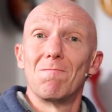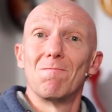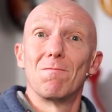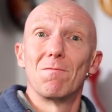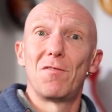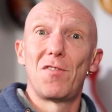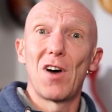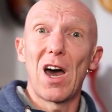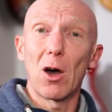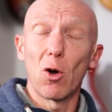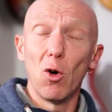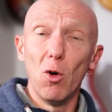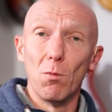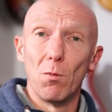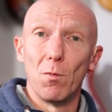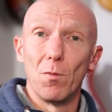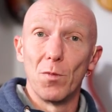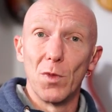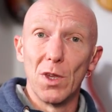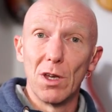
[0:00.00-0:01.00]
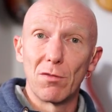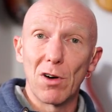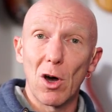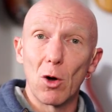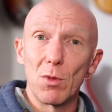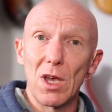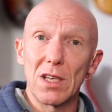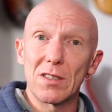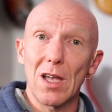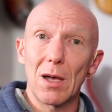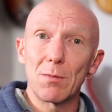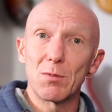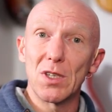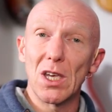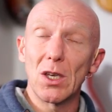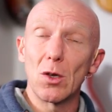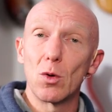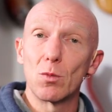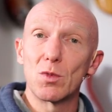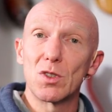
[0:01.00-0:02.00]
Warum? Ne? Warum erst
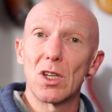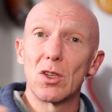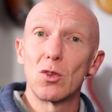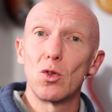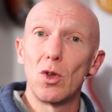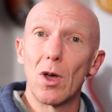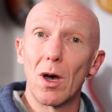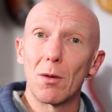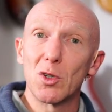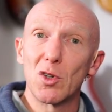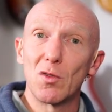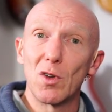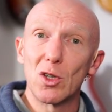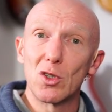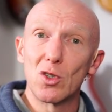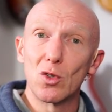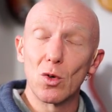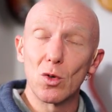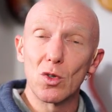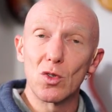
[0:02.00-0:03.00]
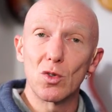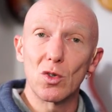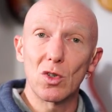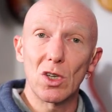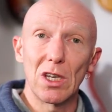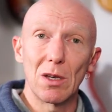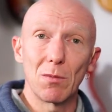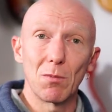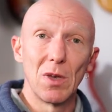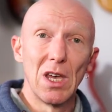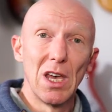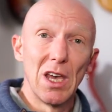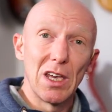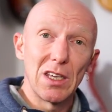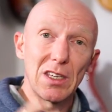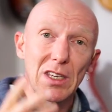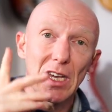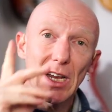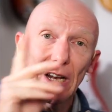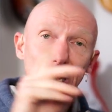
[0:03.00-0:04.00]
absenken, um es dann dynamisch wieder zurückzugeben?
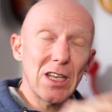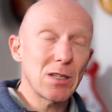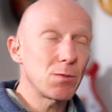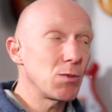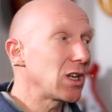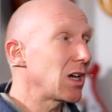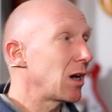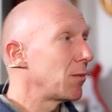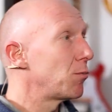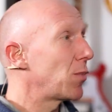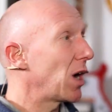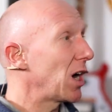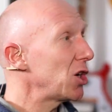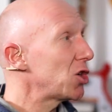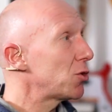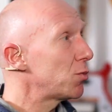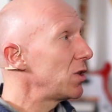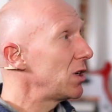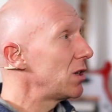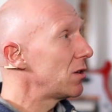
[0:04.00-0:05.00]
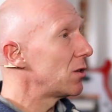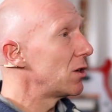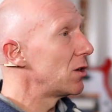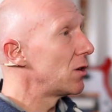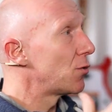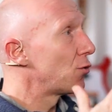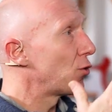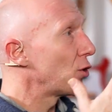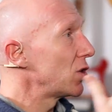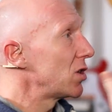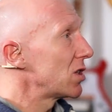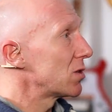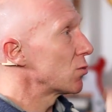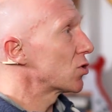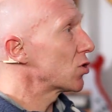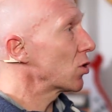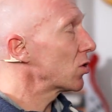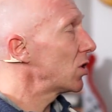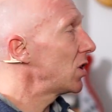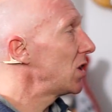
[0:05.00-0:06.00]
Ich erkläre es mal am Beispiel äh, von diesem
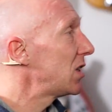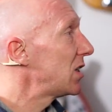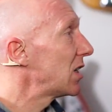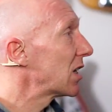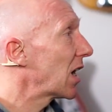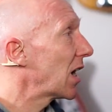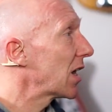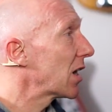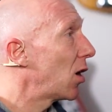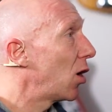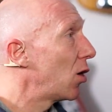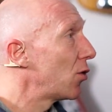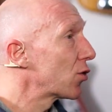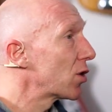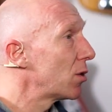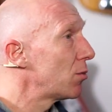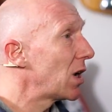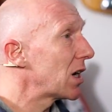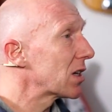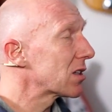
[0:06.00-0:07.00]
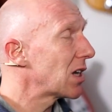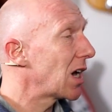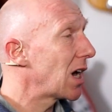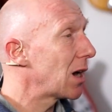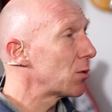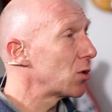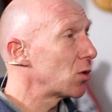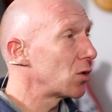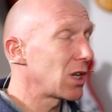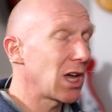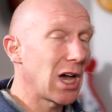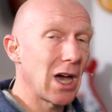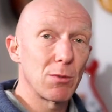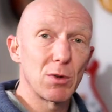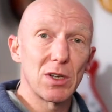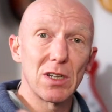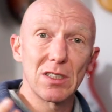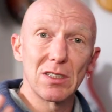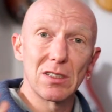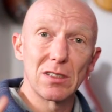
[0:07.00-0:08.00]
Song, den ich hier gerade aufgemacht habe und
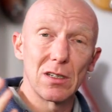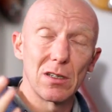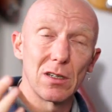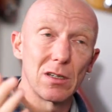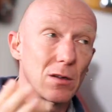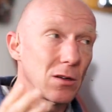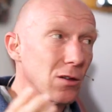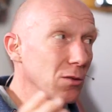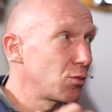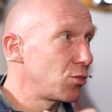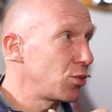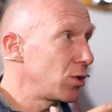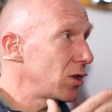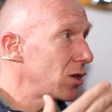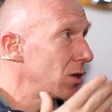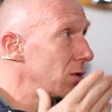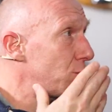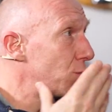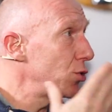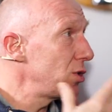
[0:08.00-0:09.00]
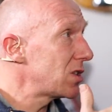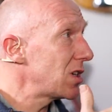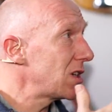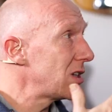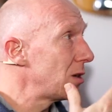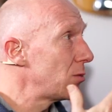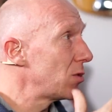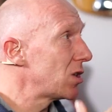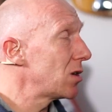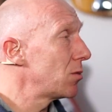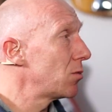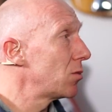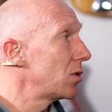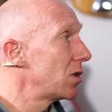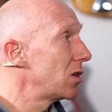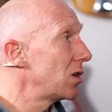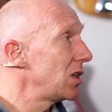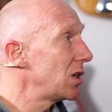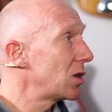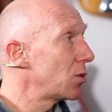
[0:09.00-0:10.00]
habe das äh, Pre äh, Preset hier mit dem
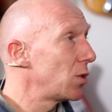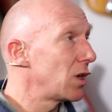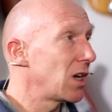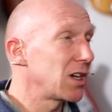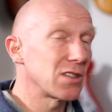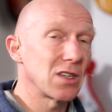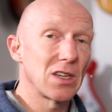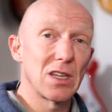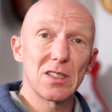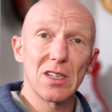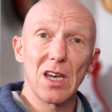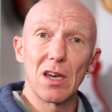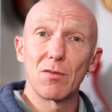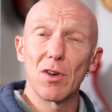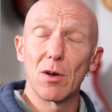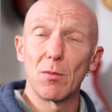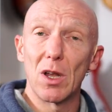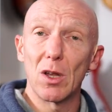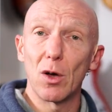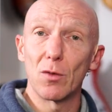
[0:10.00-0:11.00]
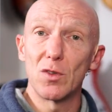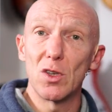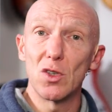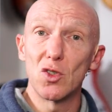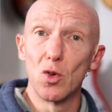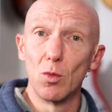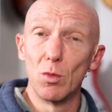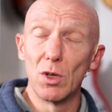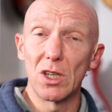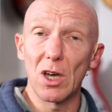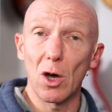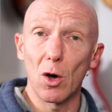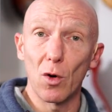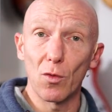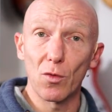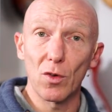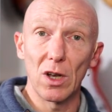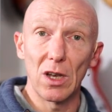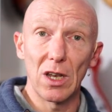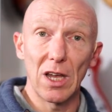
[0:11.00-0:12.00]
äh, Equalizer jetzt einfach mal auf die Summe
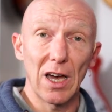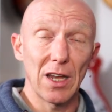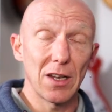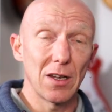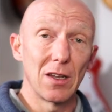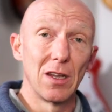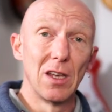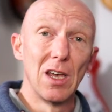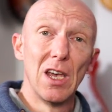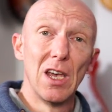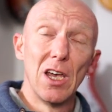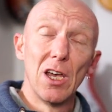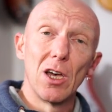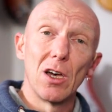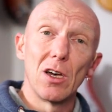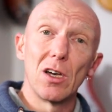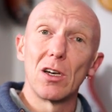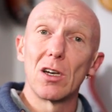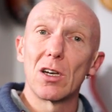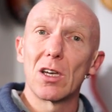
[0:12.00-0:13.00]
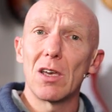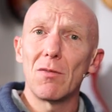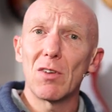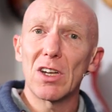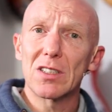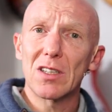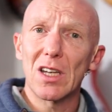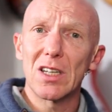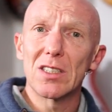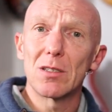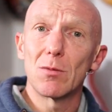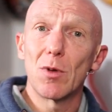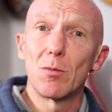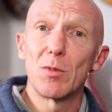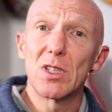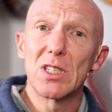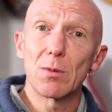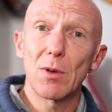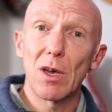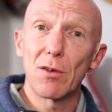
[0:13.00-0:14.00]
draufgeladen. Äh, gehen wir das Ganze mal
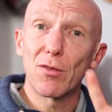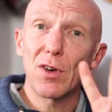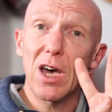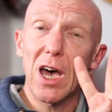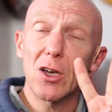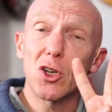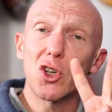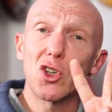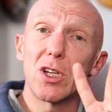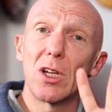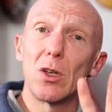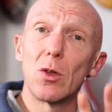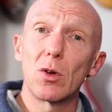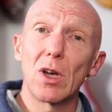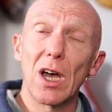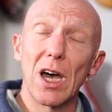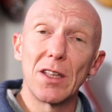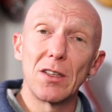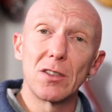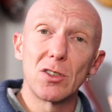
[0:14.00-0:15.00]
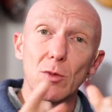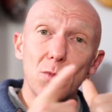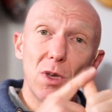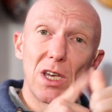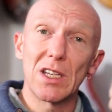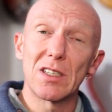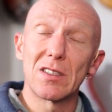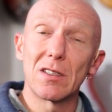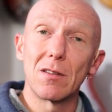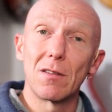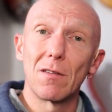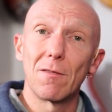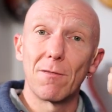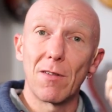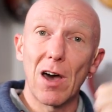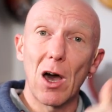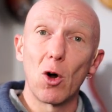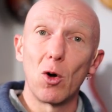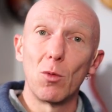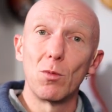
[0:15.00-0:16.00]
mit zwei Fragestellungen an. Zum ersten,
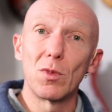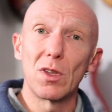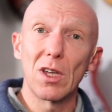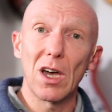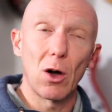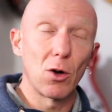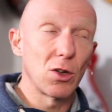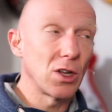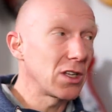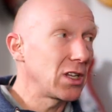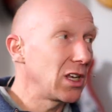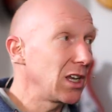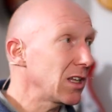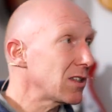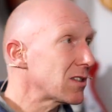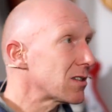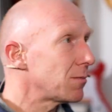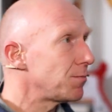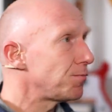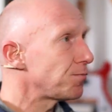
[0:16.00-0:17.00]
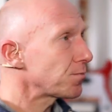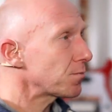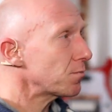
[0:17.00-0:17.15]
warum 300 Hertz?